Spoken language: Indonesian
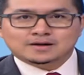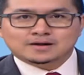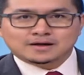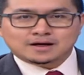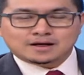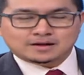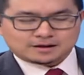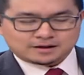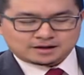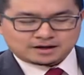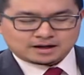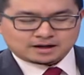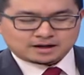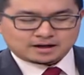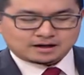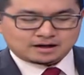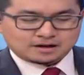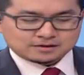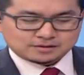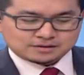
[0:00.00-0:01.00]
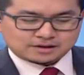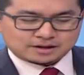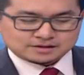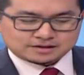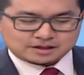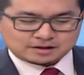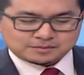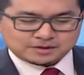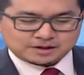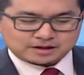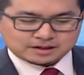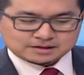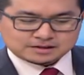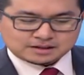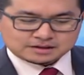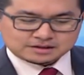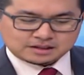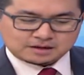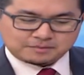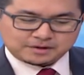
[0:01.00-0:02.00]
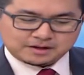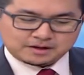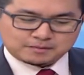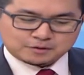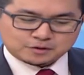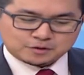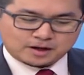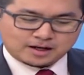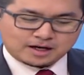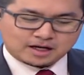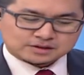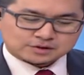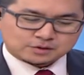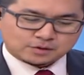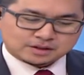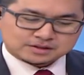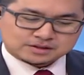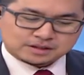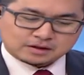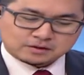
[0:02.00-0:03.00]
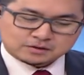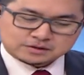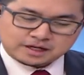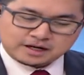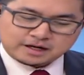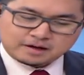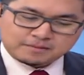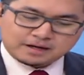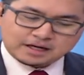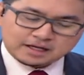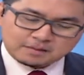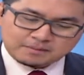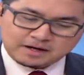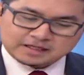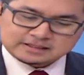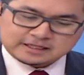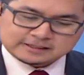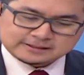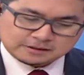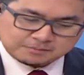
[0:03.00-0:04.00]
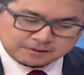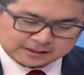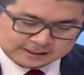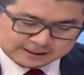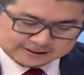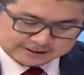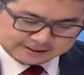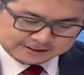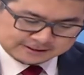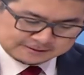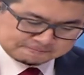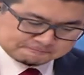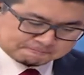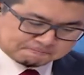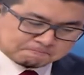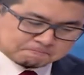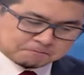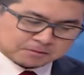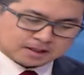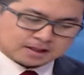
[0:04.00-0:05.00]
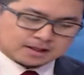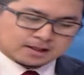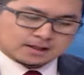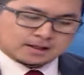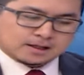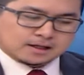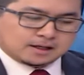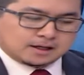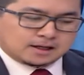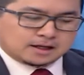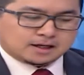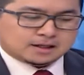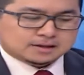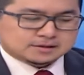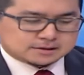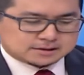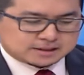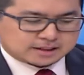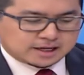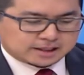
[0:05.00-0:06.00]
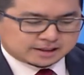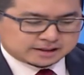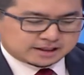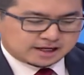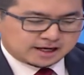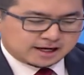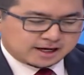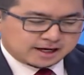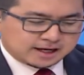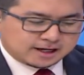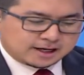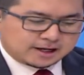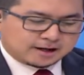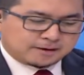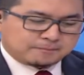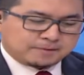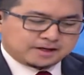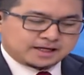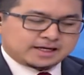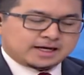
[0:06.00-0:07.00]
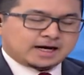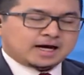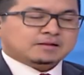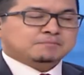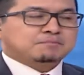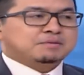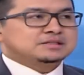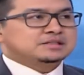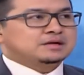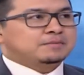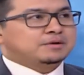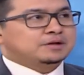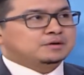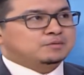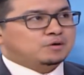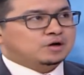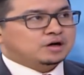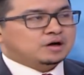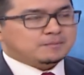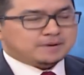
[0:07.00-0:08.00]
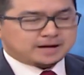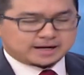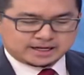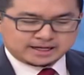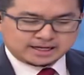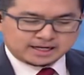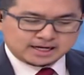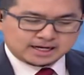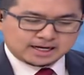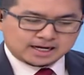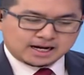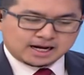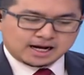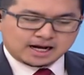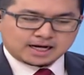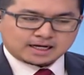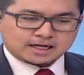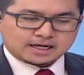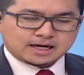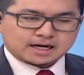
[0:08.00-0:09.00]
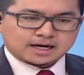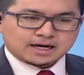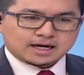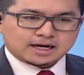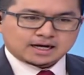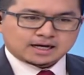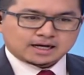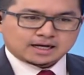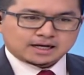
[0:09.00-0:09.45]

Ya, kita dengarkan langsung tadi statement dari Sekjen PDI Perjuangan Hasto Kristianto. Saya kembali ke Bang Jansen. Bang Jansen, uh, jika kita melihat pasca pertemuan kemarin, ada